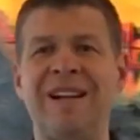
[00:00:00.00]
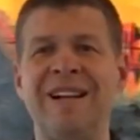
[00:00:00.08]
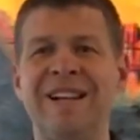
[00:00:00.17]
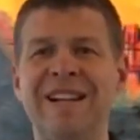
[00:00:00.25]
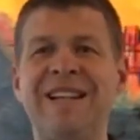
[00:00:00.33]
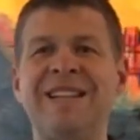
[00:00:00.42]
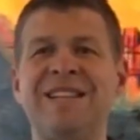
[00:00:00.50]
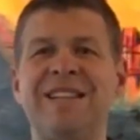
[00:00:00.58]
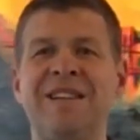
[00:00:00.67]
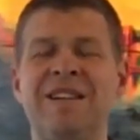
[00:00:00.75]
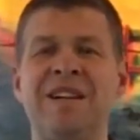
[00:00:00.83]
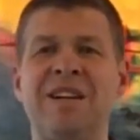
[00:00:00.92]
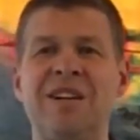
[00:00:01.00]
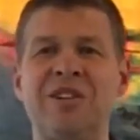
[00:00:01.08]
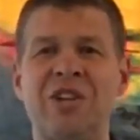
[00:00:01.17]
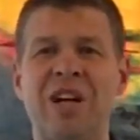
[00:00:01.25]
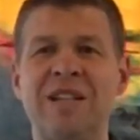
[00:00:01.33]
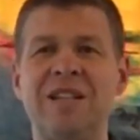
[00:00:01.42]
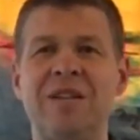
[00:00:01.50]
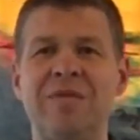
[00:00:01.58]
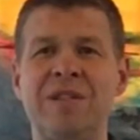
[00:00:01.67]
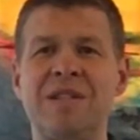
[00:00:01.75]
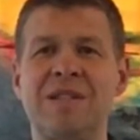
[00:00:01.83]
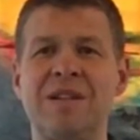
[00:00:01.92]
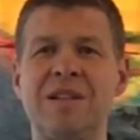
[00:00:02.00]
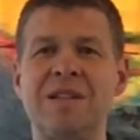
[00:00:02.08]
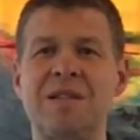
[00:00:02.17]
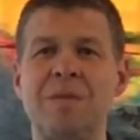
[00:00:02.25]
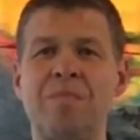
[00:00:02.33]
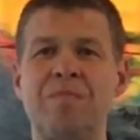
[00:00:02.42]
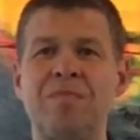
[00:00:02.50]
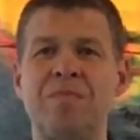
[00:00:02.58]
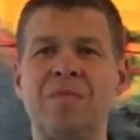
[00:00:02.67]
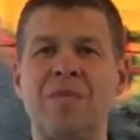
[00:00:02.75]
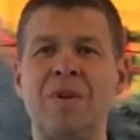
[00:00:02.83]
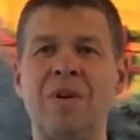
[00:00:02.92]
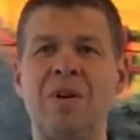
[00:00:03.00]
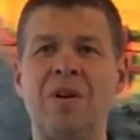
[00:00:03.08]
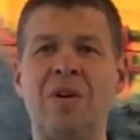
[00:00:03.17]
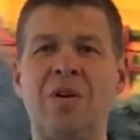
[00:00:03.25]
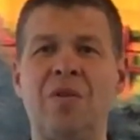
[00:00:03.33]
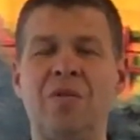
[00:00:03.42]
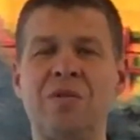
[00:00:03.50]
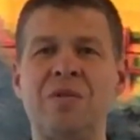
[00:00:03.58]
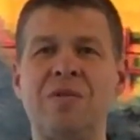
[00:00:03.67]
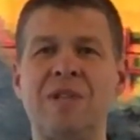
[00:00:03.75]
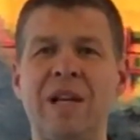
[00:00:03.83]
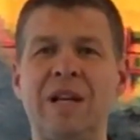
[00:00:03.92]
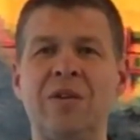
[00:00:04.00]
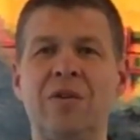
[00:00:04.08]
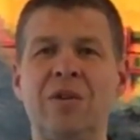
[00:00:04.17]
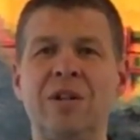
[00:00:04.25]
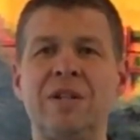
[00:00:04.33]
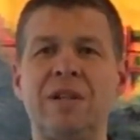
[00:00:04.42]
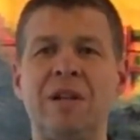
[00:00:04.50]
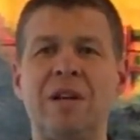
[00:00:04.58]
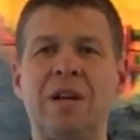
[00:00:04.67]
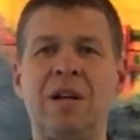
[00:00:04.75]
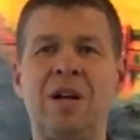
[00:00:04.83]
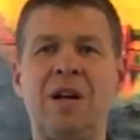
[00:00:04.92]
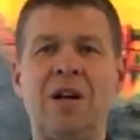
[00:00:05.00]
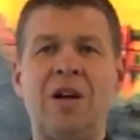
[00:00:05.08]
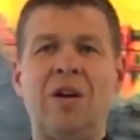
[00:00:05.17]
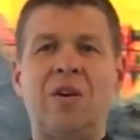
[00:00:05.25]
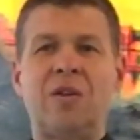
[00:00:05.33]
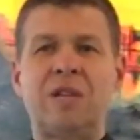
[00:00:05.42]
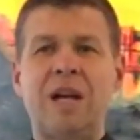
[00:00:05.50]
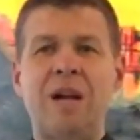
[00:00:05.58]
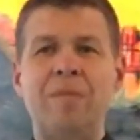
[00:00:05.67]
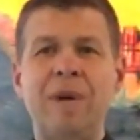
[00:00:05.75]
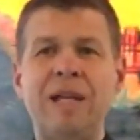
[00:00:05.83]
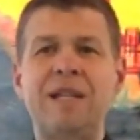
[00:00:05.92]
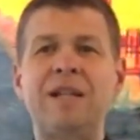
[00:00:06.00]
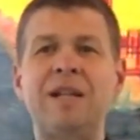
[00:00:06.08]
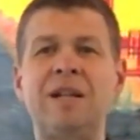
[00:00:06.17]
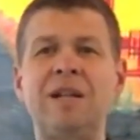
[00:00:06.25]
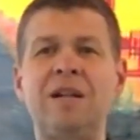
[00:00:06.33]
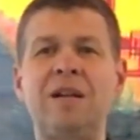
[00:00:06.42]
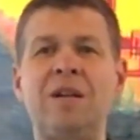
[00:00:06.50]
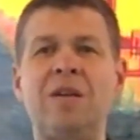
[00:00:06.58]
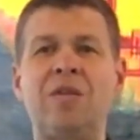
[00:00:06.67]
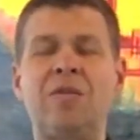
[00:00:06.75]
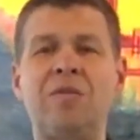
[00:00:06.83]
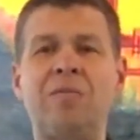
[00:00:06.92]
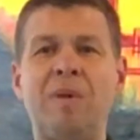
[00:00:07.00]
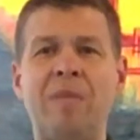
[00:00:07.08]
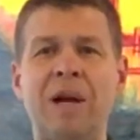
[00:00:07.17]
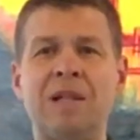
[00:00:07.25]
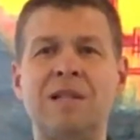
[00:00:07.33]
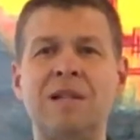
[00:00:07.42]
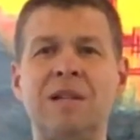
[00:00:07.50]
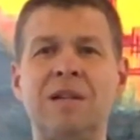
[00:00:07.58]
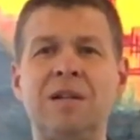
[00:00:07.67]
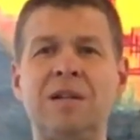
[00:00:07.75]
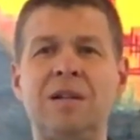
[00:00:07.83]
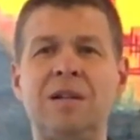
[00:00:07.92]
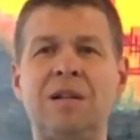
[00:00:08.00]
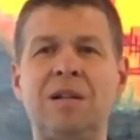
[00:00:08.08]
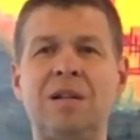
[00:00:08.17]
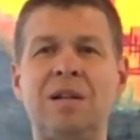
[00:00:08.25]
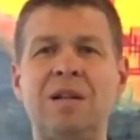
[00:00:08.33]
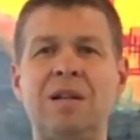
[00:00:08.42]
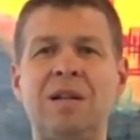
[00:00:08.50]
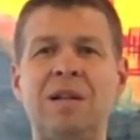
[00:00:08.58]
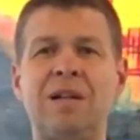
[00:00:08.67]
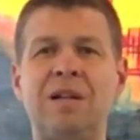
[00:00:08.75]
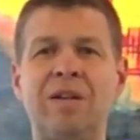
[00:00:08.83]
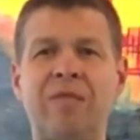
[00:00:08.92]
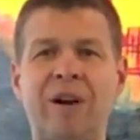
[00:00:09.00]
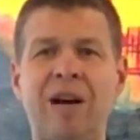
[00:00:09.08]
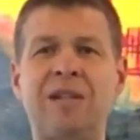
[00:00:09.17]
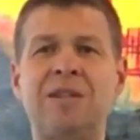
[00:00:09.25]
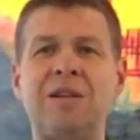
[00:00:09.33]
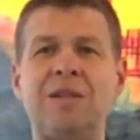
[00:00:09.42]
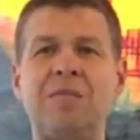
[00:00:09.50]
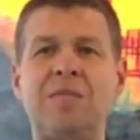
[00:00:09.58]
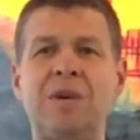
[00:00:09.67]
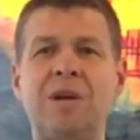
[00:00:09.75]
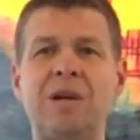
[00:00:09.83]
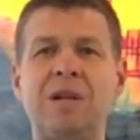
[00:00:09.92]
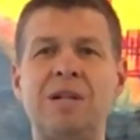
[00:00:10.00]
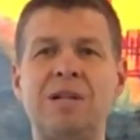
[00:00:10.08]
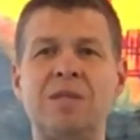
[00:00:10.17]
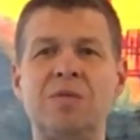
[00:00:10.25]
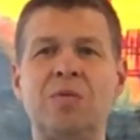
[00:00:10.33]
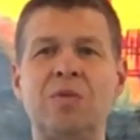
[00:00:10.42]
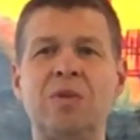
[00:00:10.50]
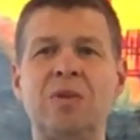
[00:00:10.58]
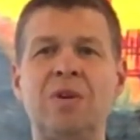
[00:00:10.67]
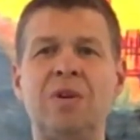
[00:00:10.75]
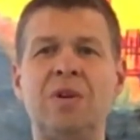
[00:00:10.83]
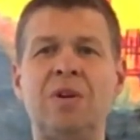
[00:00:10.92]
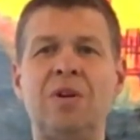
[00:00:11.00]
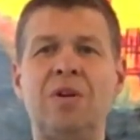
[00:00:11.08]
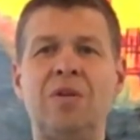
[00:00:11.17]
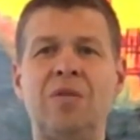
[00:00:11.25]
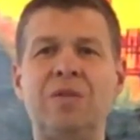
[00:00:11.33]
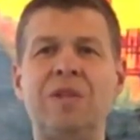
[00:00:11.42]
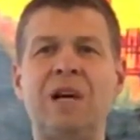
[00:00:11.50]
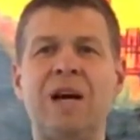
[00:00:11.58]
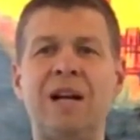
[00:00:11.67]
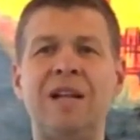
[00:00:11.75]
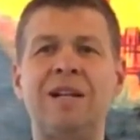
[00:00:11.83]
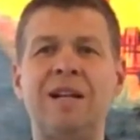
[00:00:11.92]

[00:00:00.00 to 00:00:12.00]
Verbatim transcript: Licht scheint in der Finsternis und so segne euch Gott der Allmächtige und Barmherzige, der Vater, der Sohn und der Heilige